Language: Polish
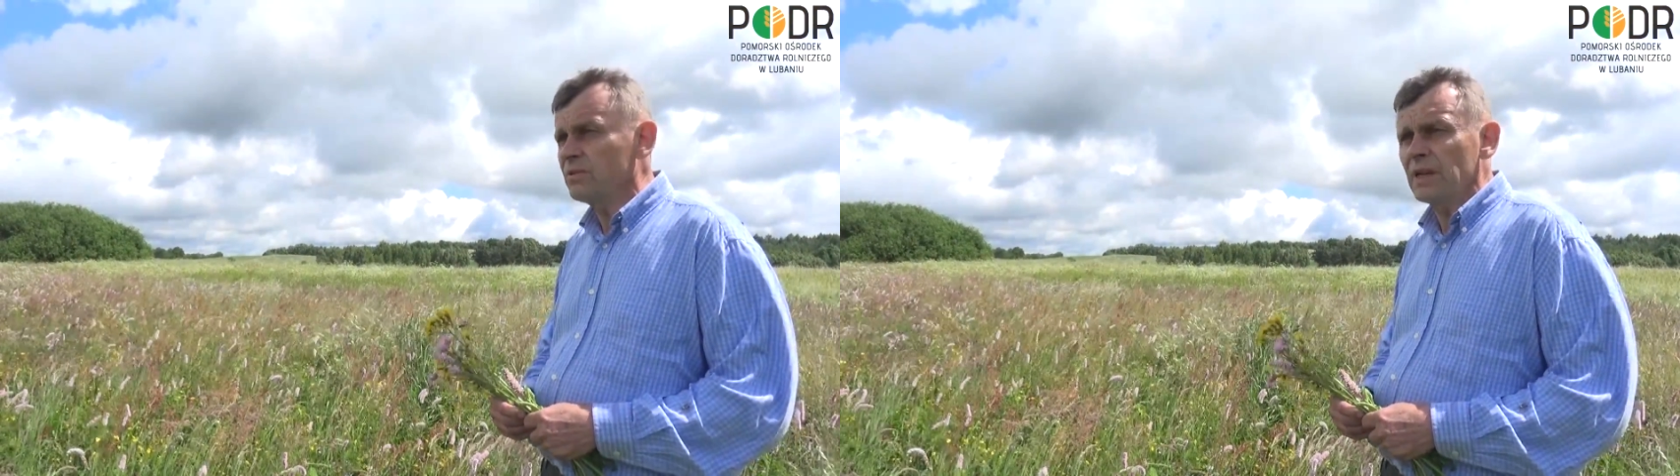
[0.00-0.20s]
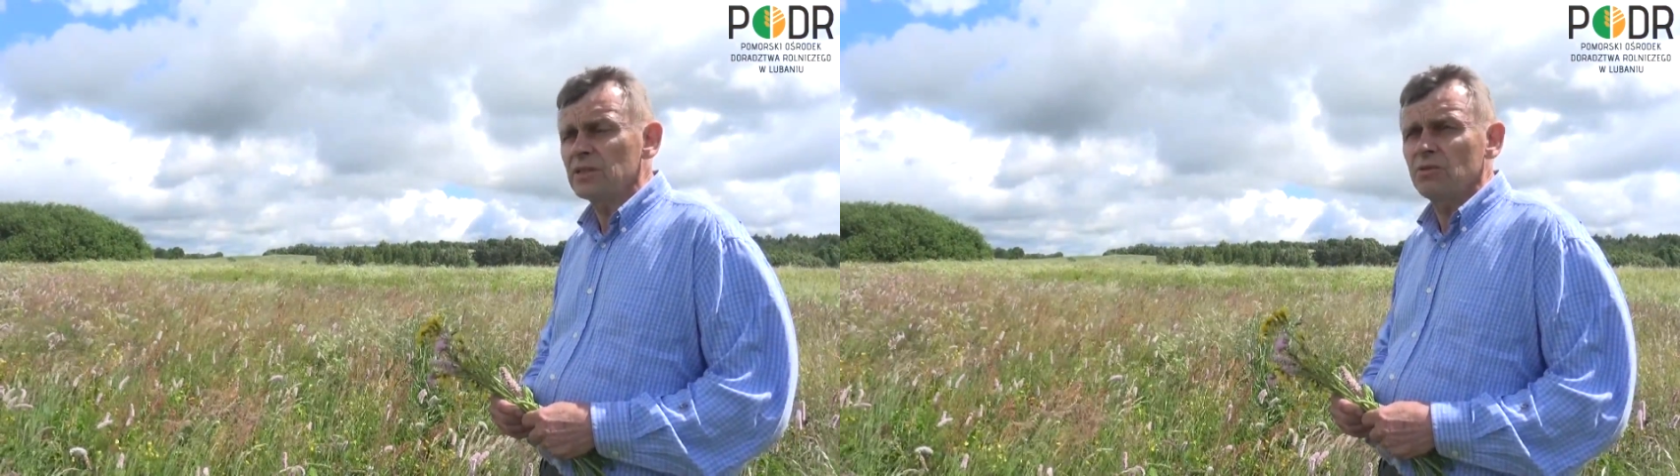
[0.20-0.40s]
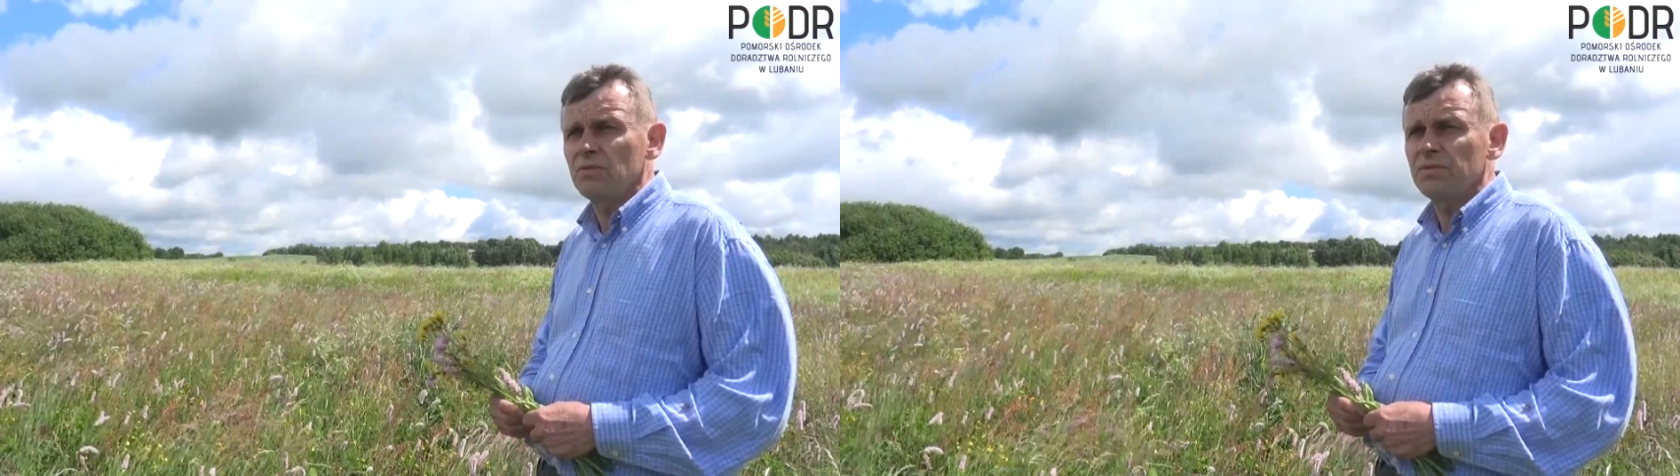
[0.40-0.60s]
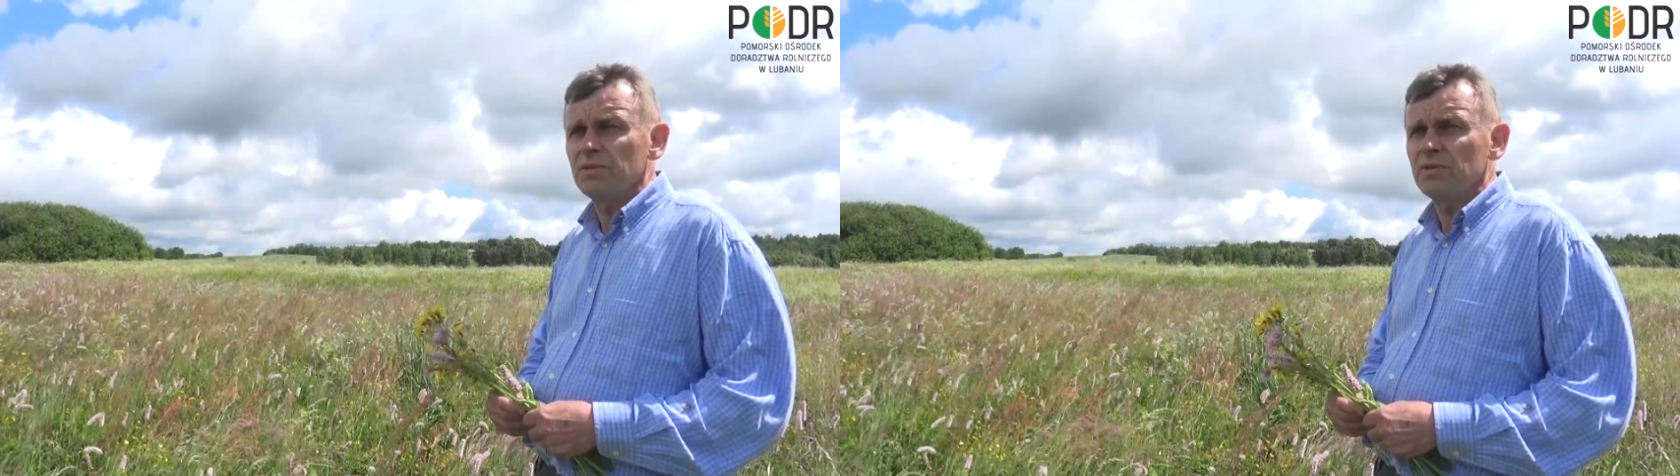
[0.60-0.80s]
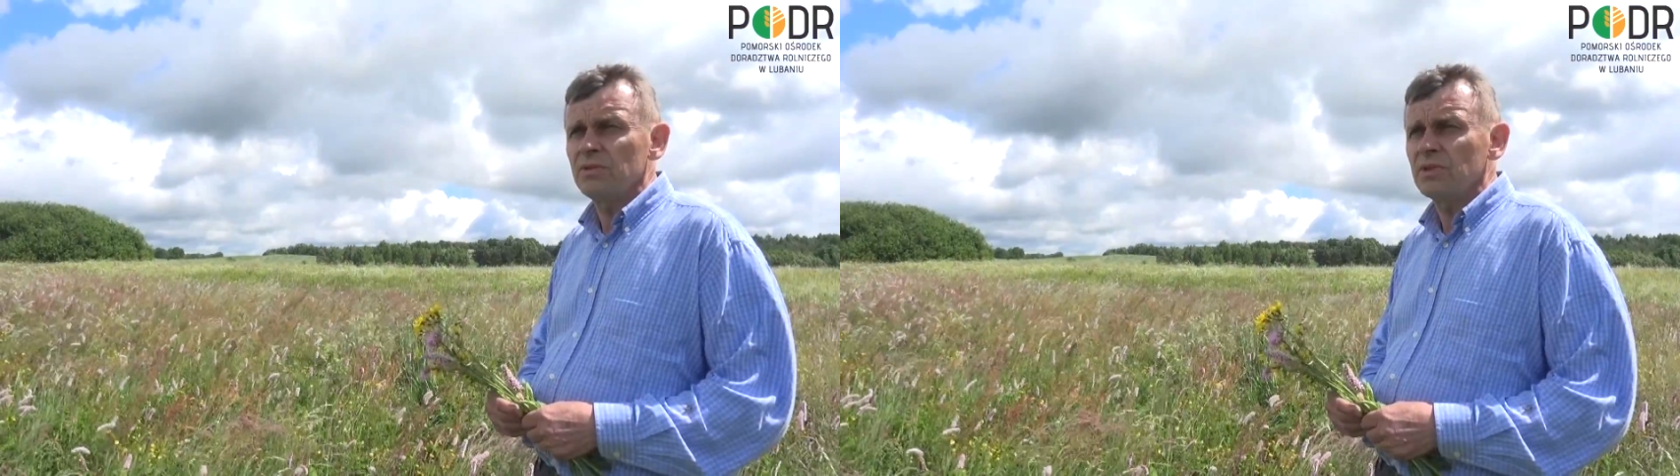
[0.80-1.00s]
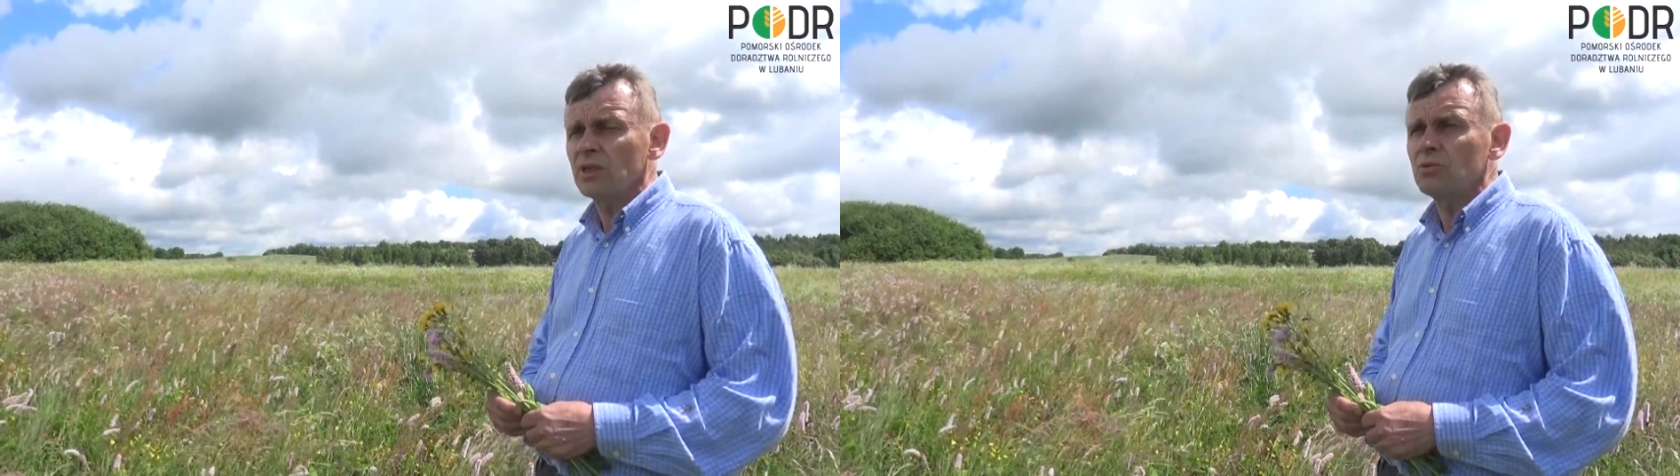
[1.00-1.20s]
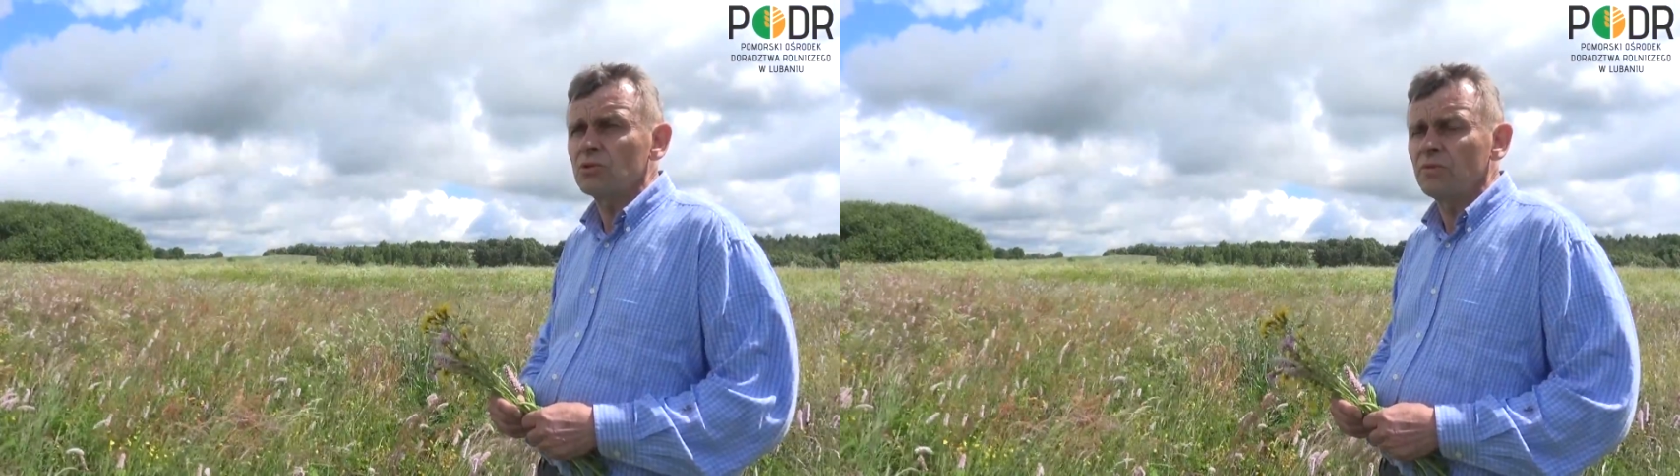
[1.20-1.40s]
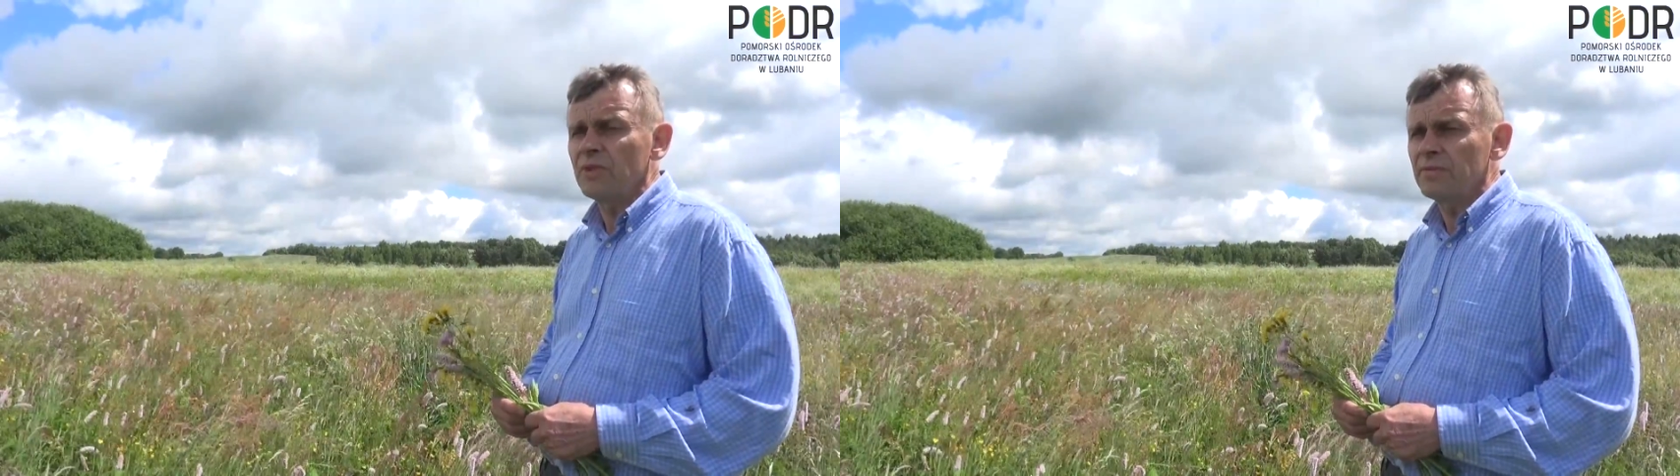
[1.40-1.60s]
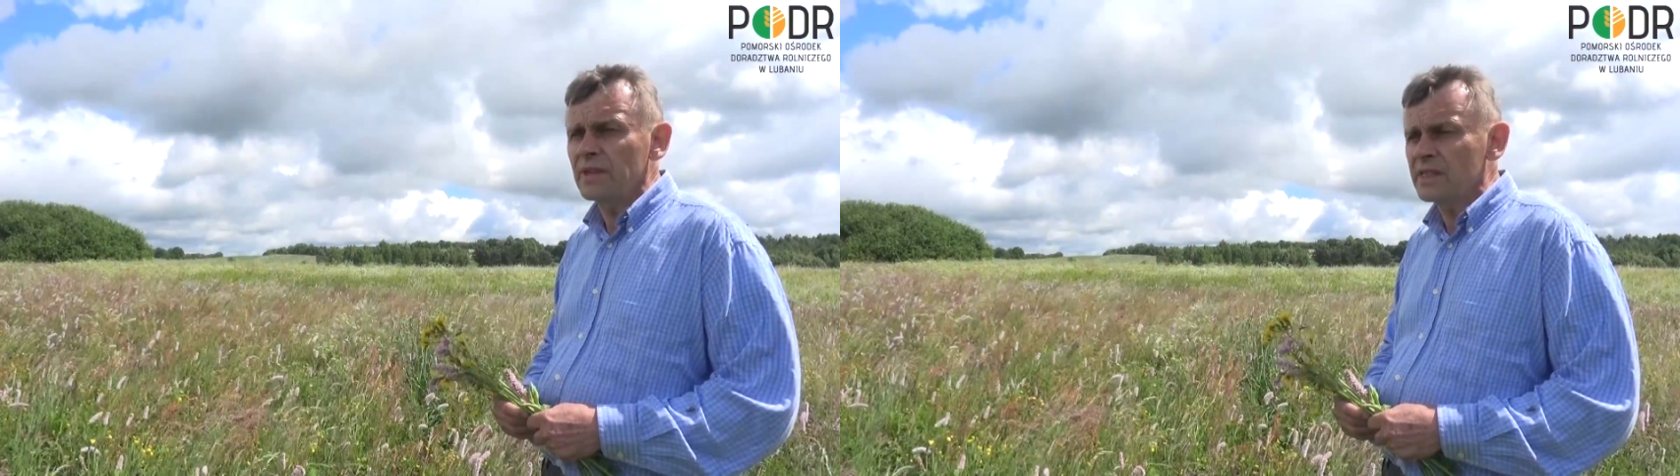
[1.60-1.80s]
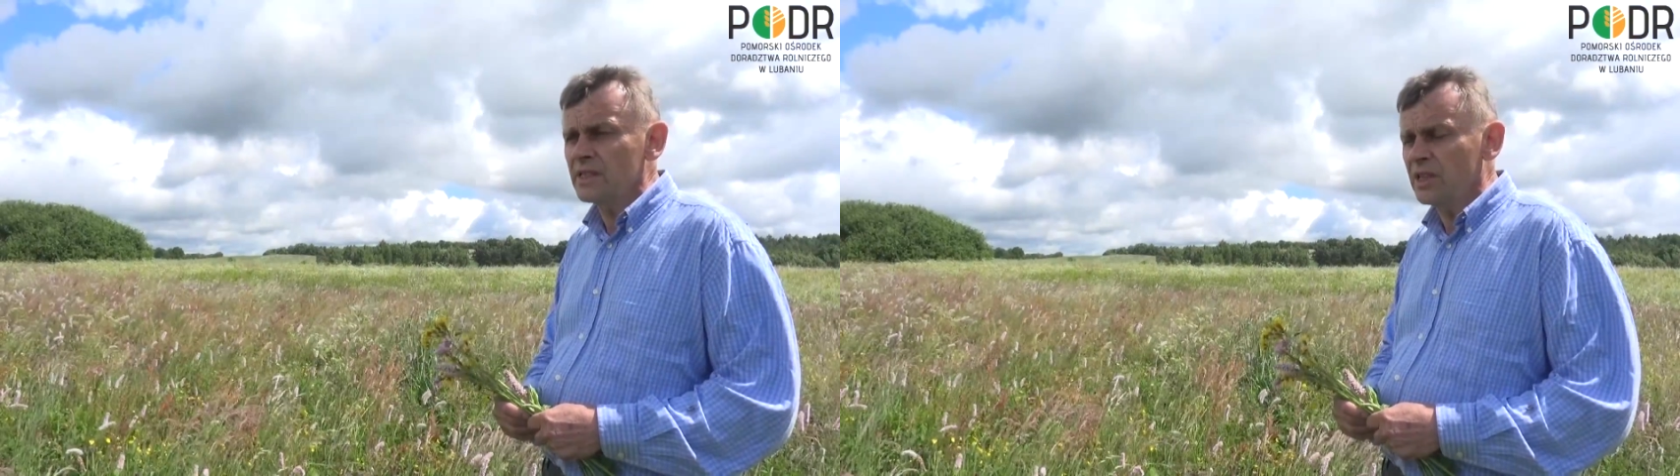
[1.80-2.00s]
chwastów gatunków
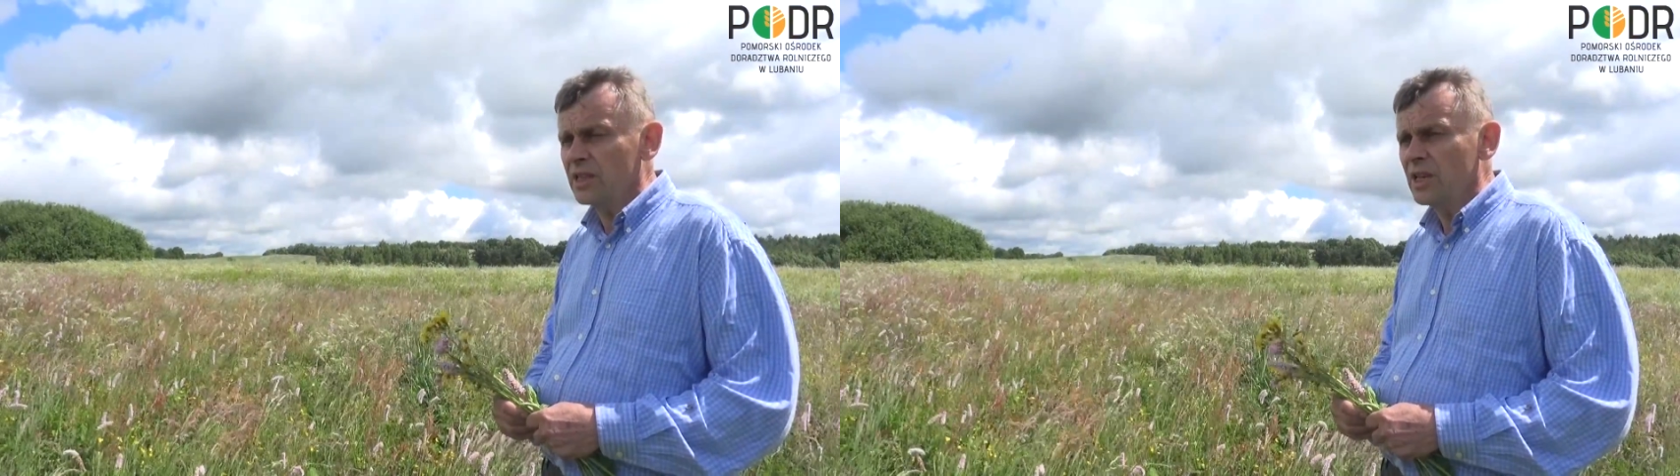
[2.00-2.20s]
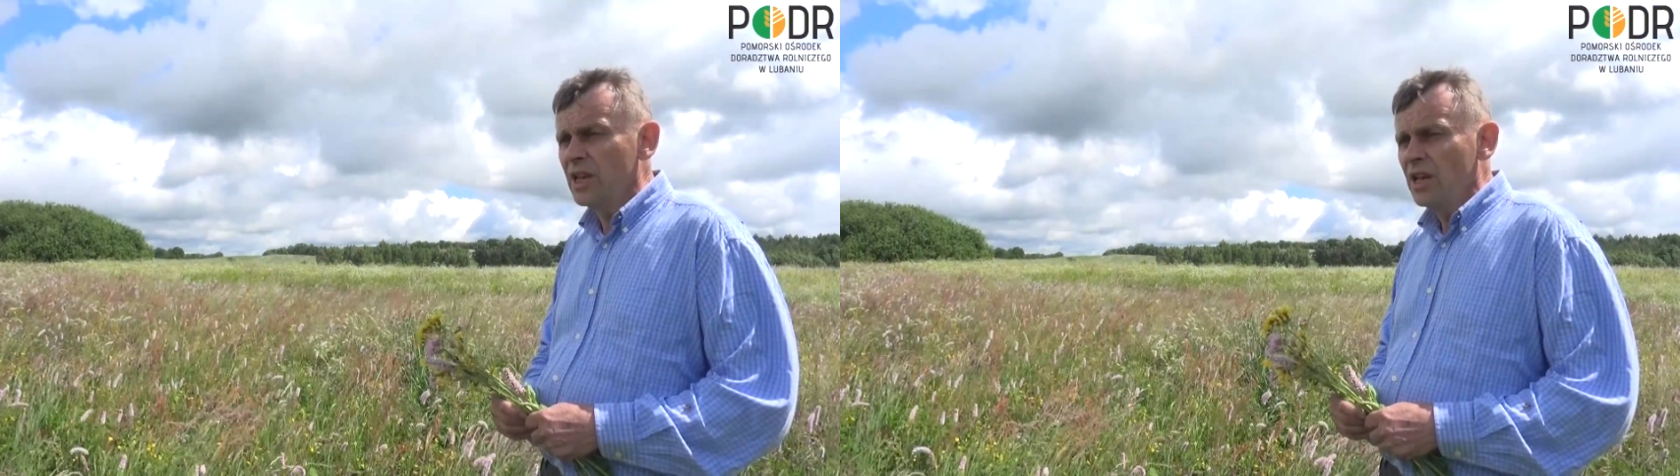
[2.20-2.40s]
inwazyjnych,